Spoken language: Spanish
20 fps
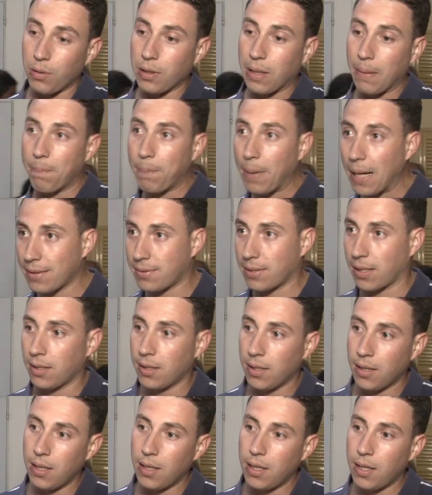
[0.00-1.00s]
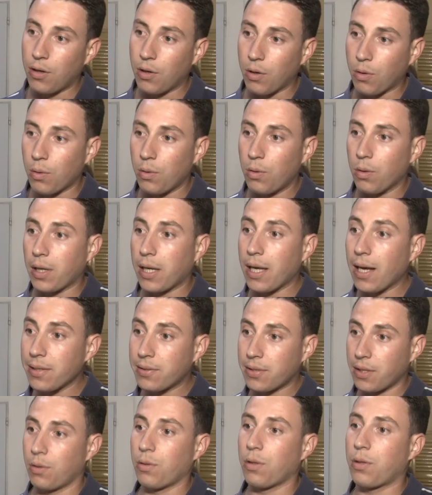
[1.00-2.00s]
lo que pasa o con lo que
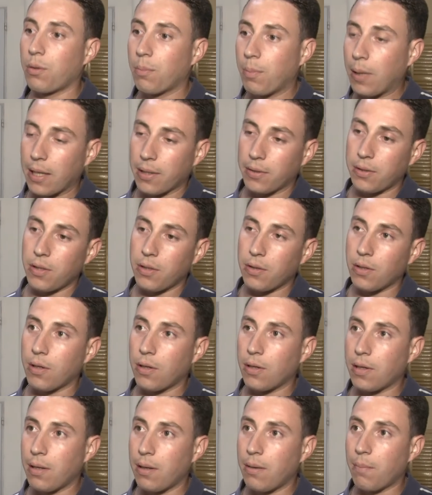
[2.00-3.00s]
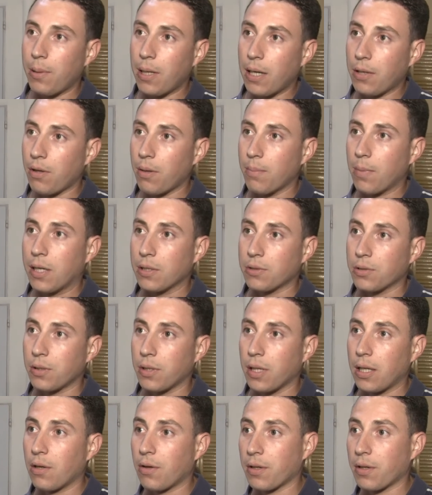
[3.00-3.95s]
hace nuestro partido en el plano de Mazores. Las